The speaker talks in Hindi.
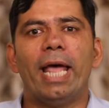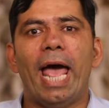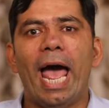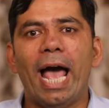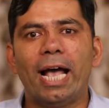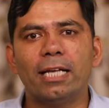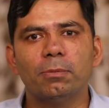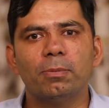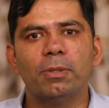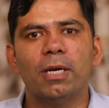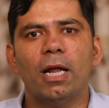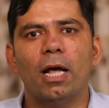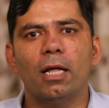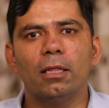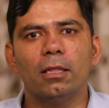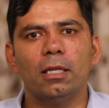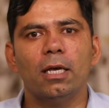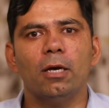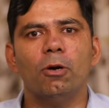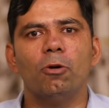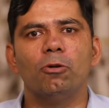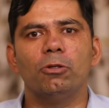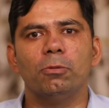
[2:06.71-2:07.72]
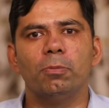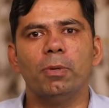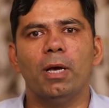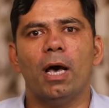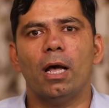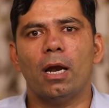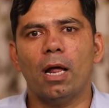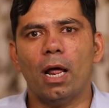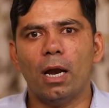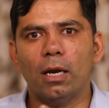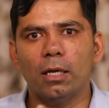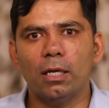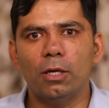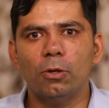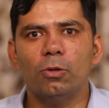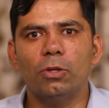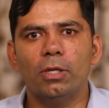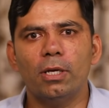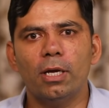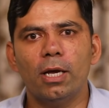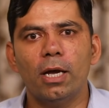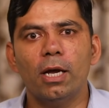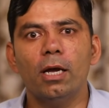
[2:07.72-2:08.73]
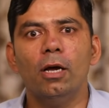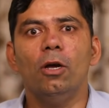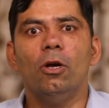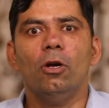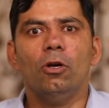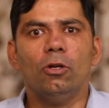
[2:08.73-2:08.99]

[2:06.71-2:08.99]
गैंग्स बनाते हैं उसमें हरारकी होती है